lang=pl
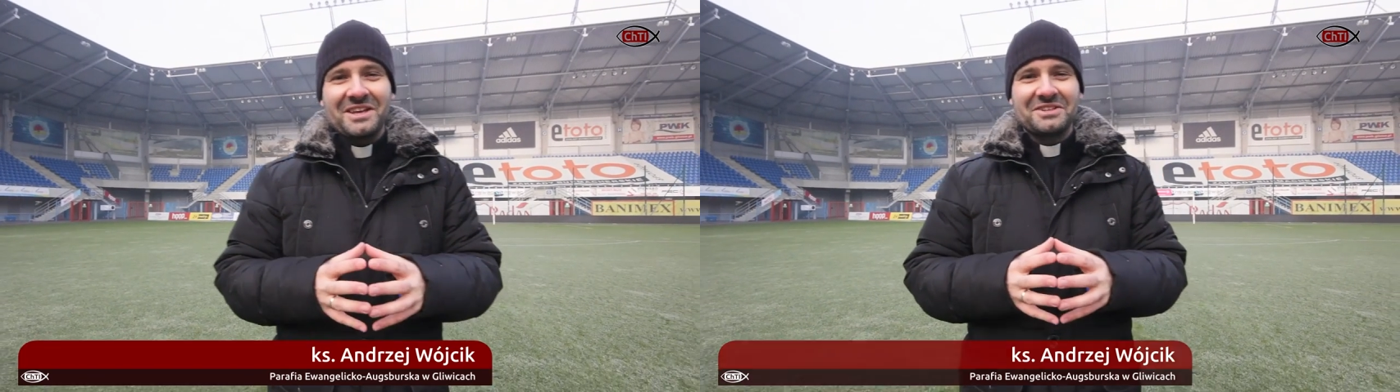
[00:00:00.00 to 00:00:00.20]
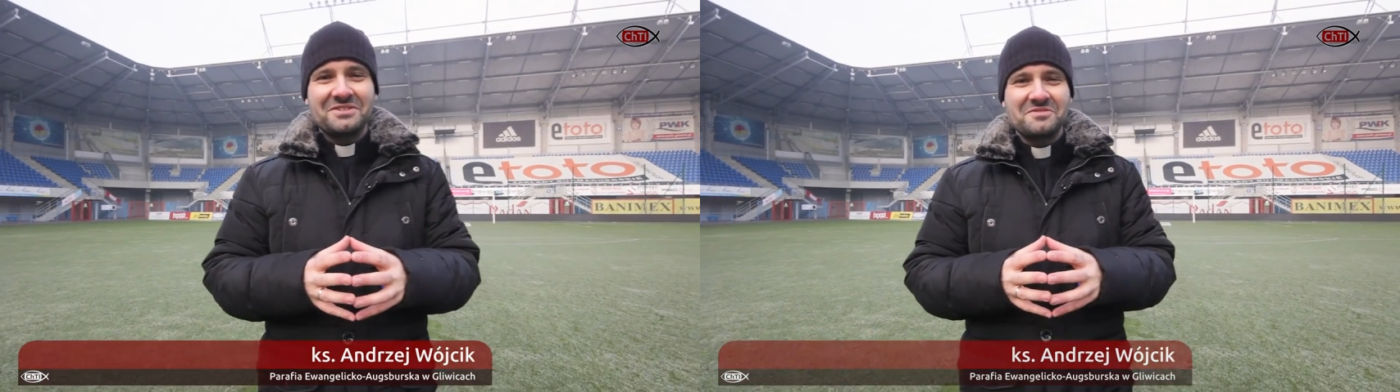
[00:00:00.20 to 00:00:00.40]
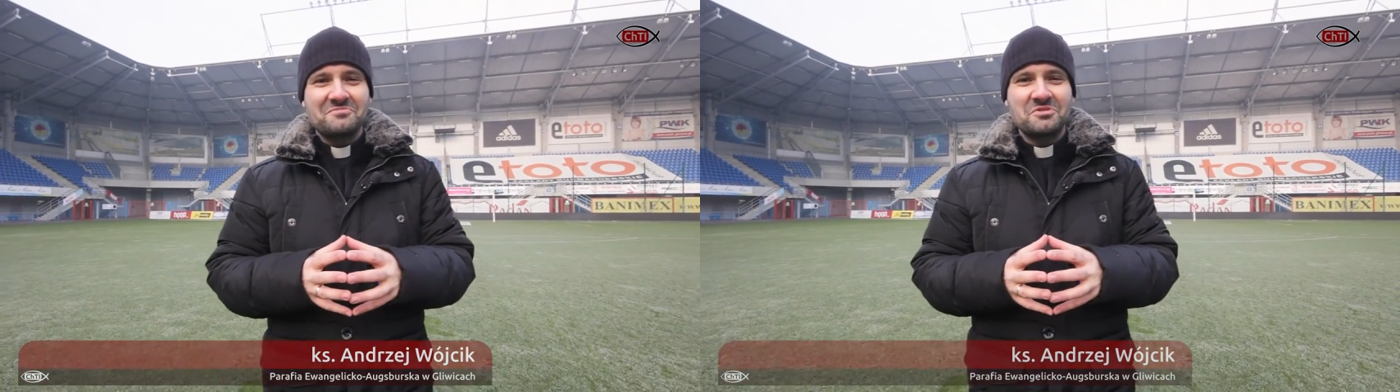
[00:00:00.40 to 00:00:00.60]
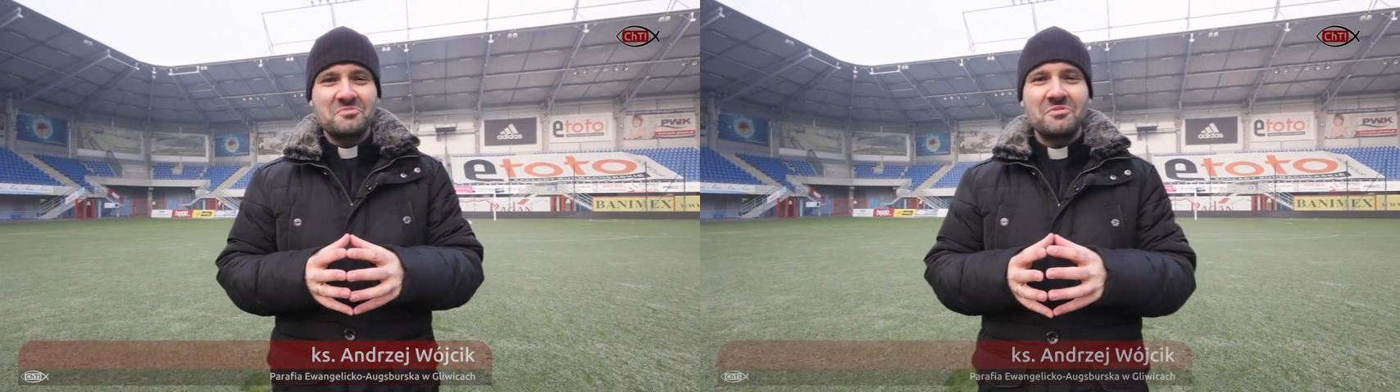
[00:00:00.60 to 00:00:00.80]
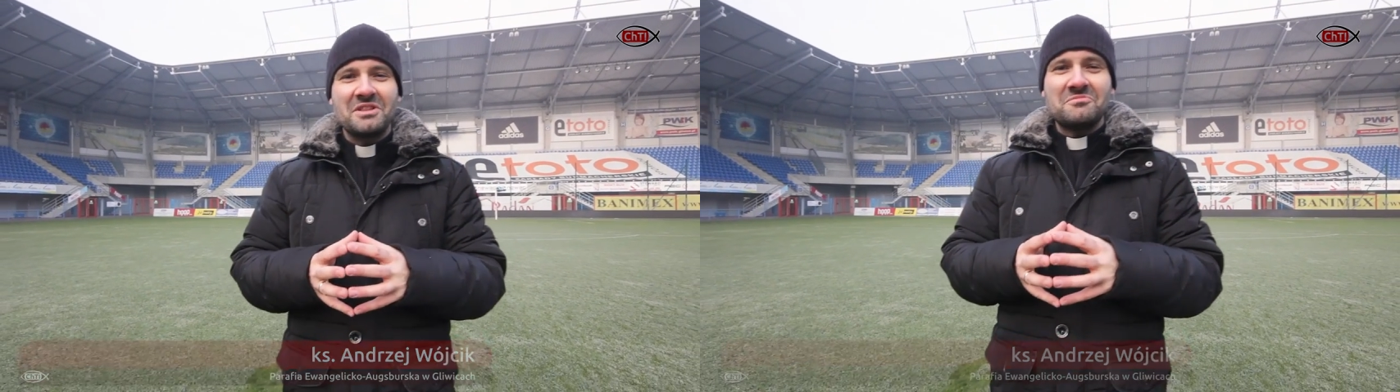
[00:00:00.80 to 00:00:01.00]
Y,
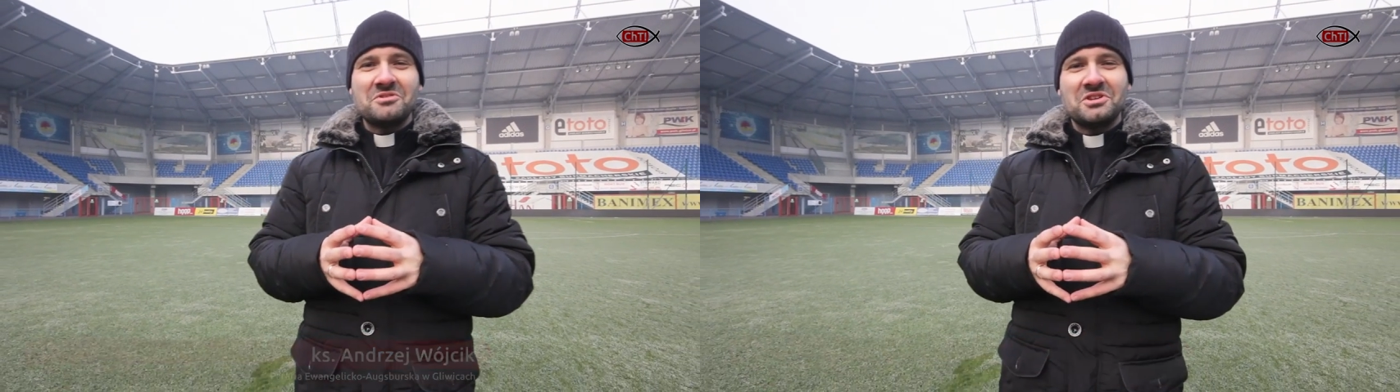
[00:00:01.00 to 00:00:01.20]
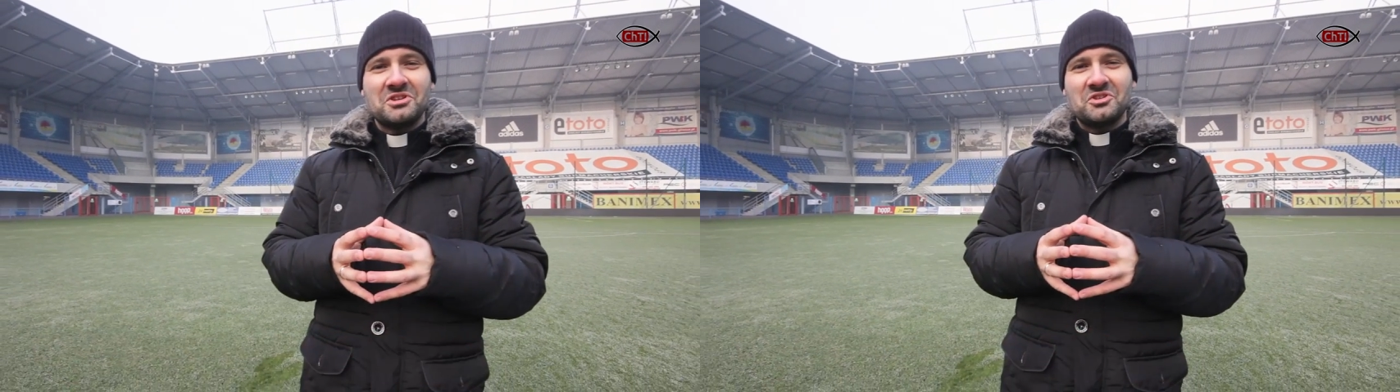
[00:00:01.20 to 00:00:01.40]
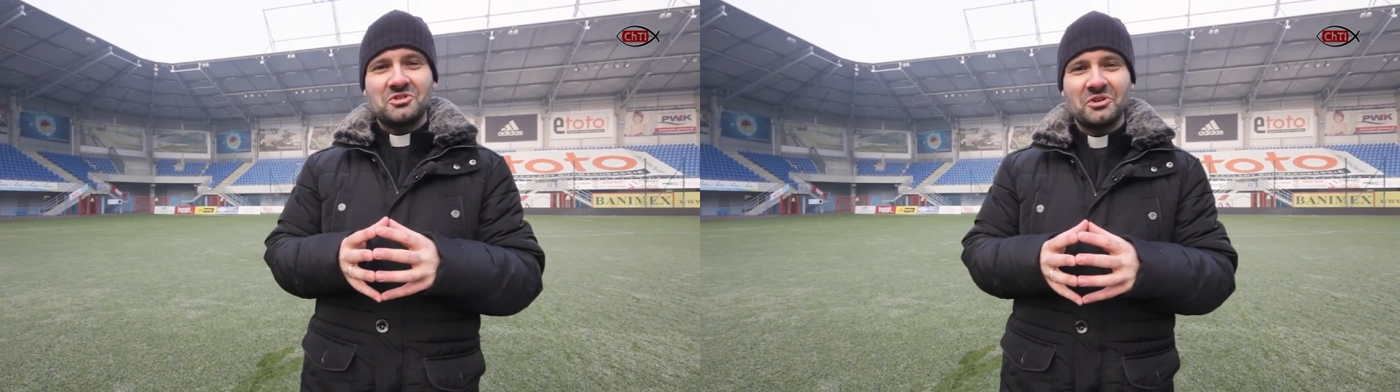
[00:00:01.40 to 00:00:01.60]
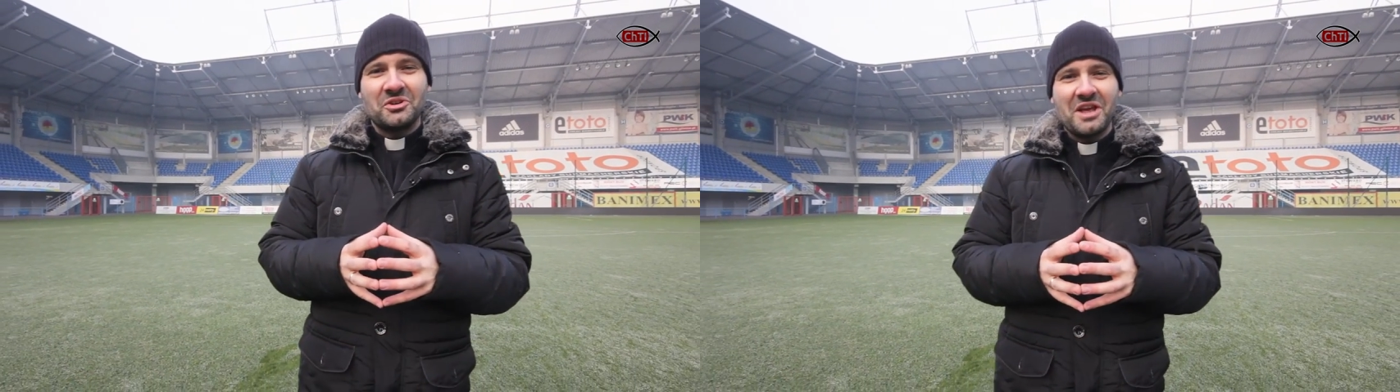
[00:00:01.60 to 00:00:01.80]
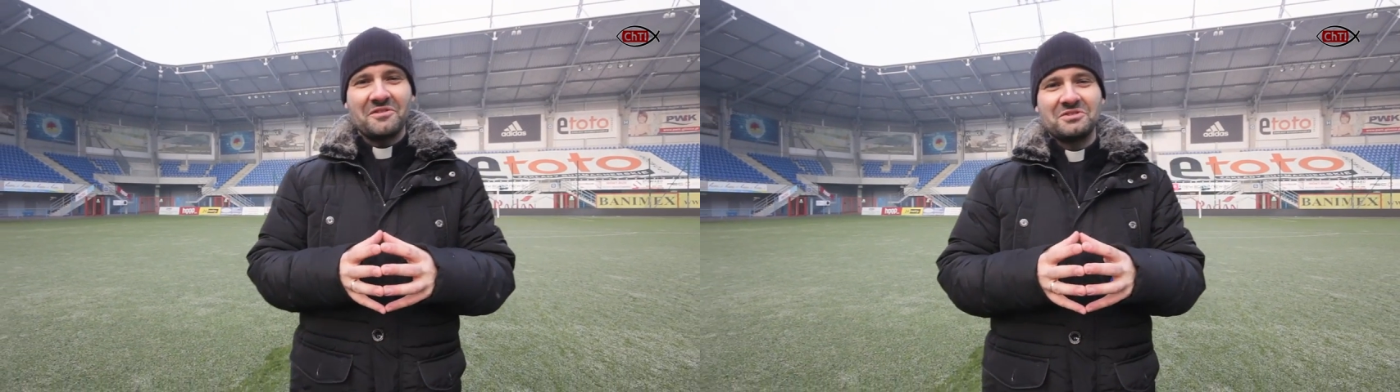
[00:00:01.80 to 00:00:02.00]
przypomina mi się
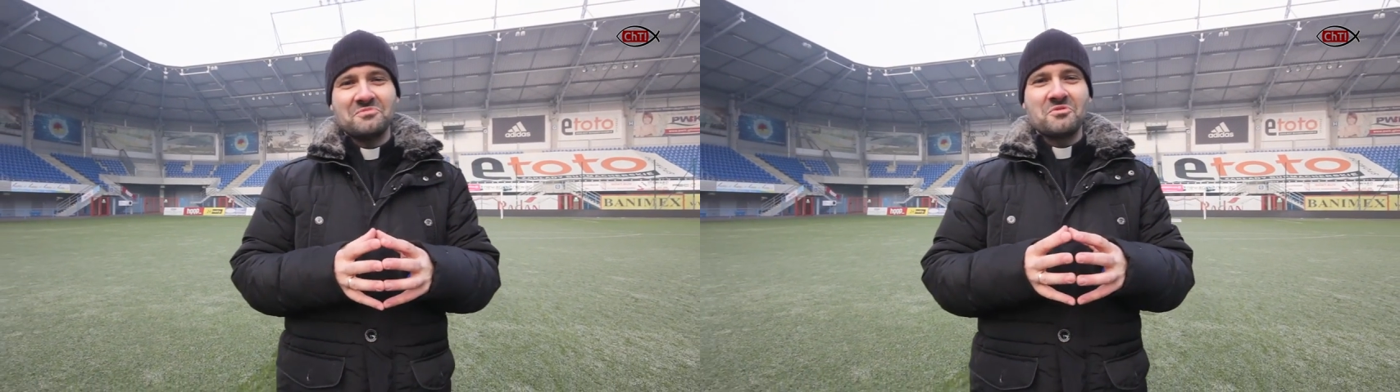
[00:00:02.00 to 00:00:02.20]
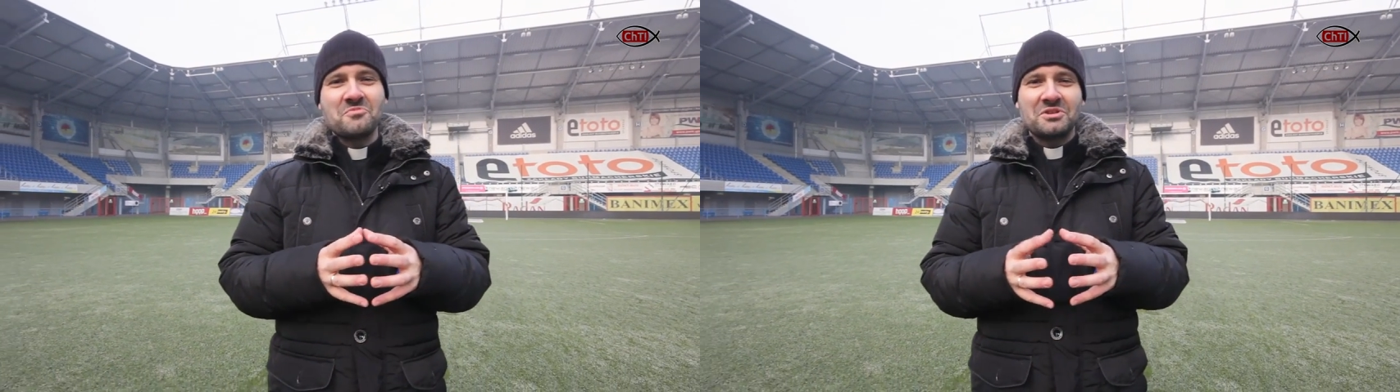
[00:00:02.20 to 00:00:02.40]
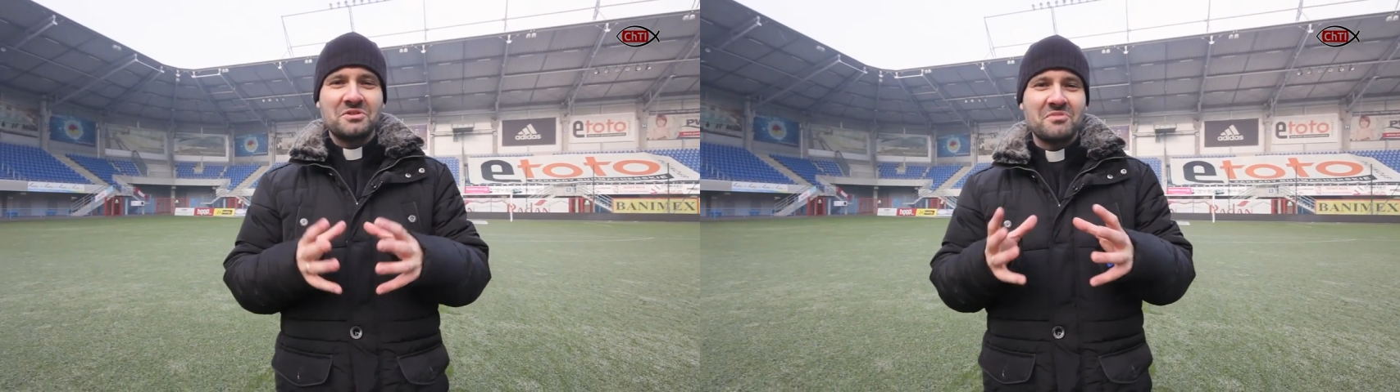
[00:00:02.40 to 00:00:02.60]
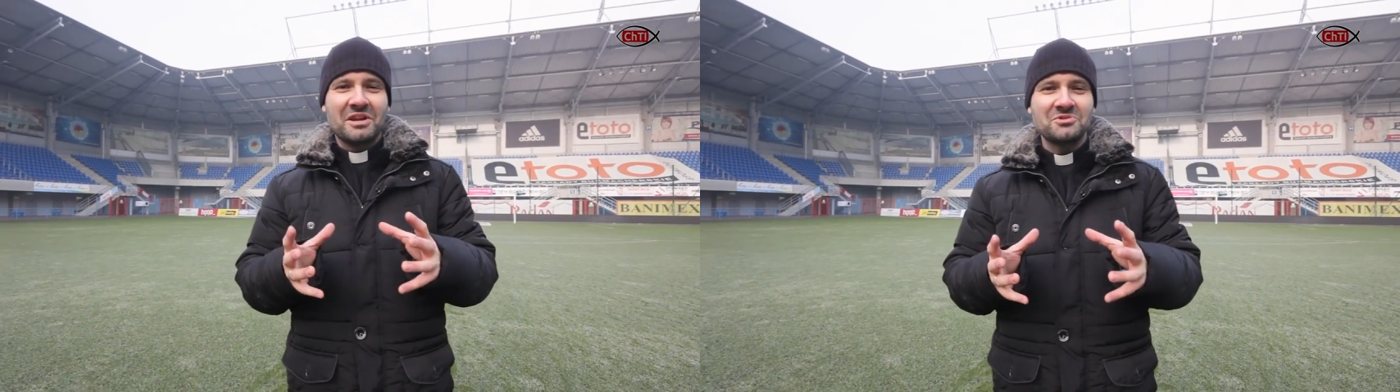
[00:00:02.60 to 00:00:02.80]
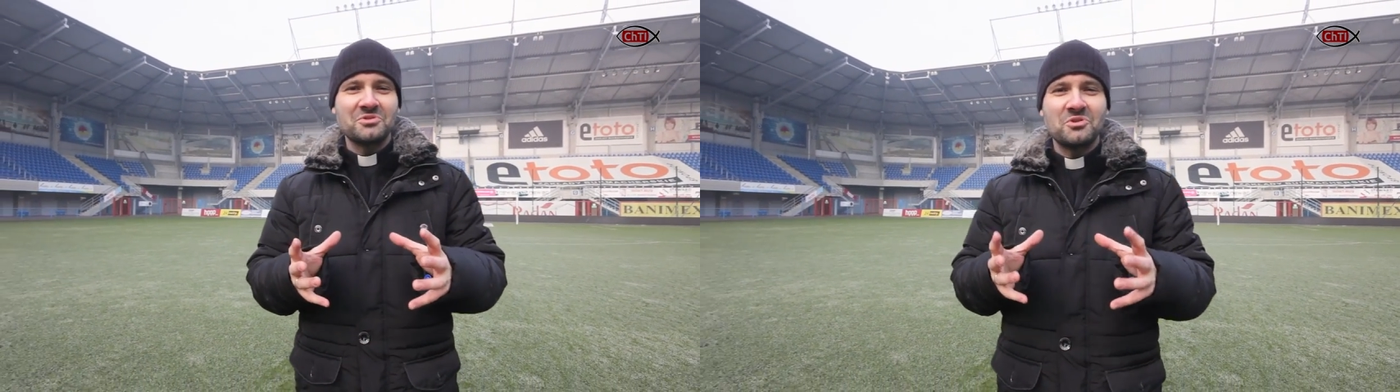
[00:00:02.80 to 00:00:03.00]
historia w tym momencie
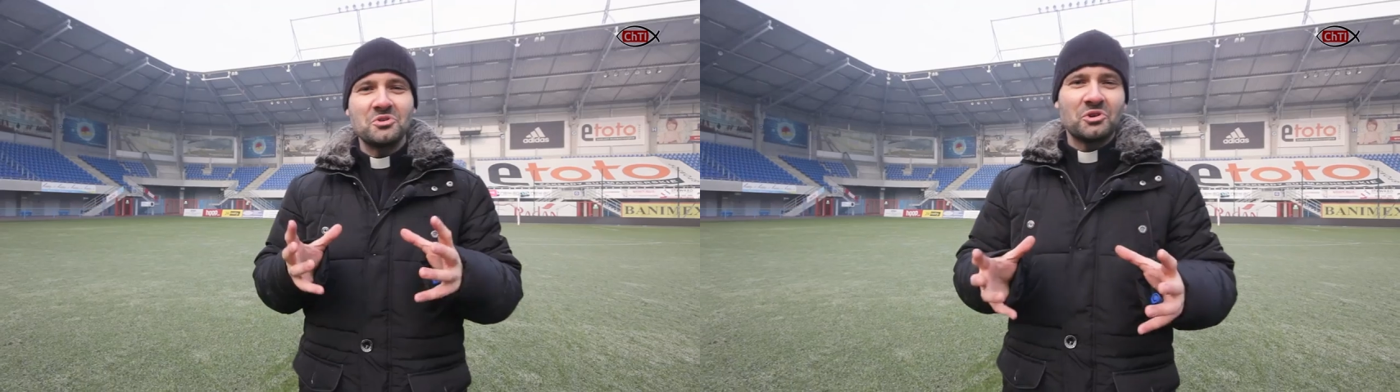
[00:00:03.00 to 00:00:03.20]
bardzo